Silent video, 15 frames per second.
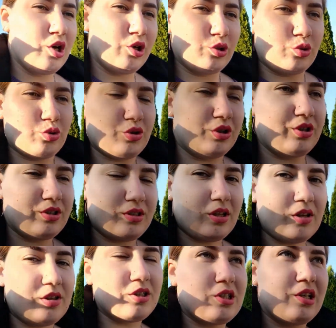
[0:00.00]
тоже не
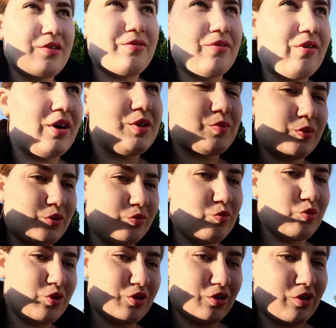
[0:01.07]
стала шлифовать, потому
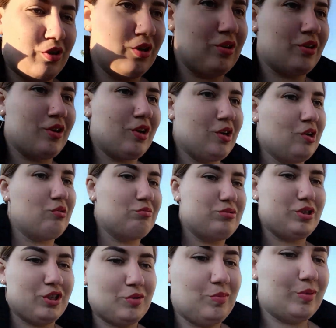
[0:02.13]
что
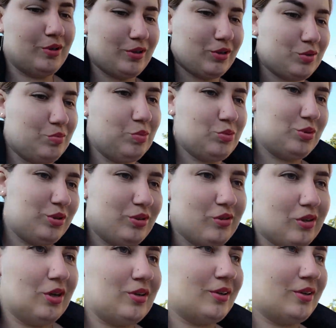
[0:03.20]
всех бы и разбудила.